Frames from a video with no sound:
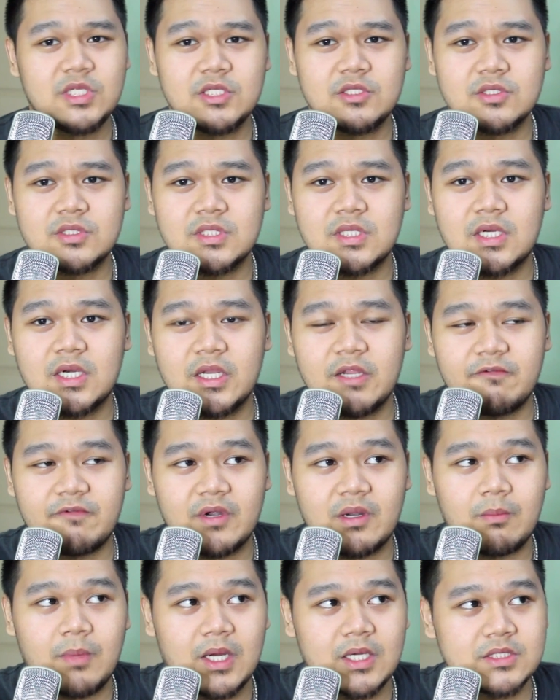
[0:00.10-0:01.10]
dito sa
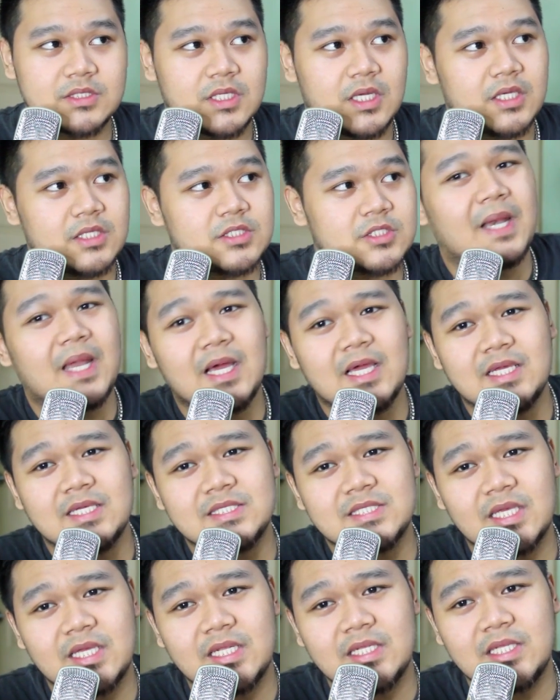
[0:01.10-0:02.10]
riverbanks guys, palaging
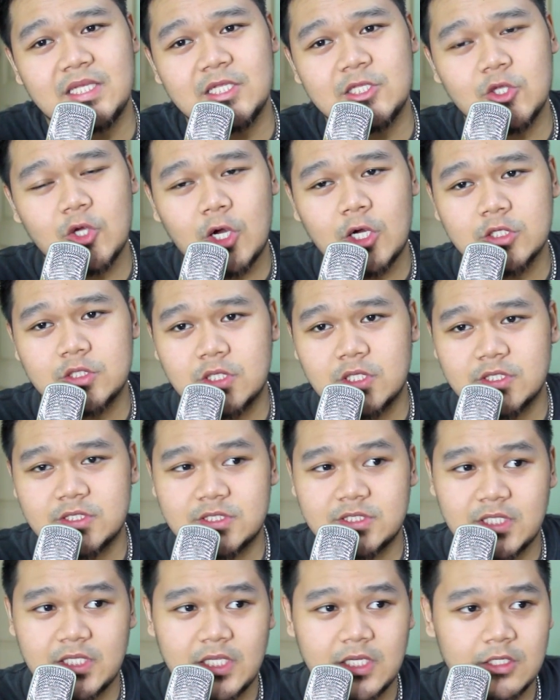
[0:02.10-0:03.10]
sale dito, outlet
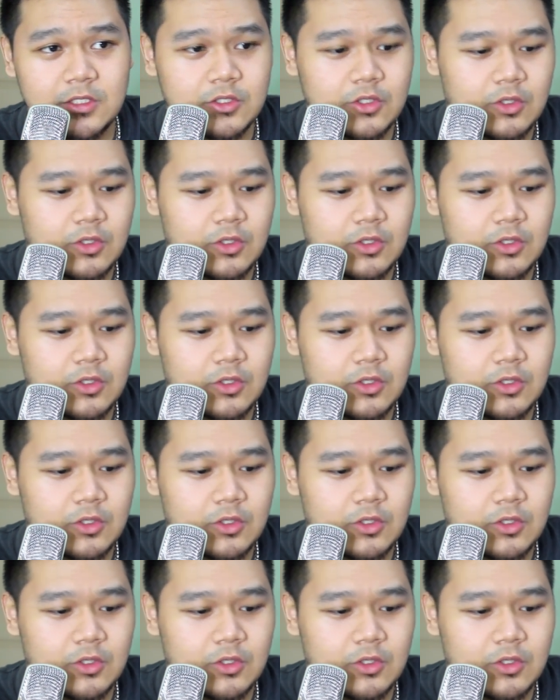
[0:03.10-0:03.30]
sale.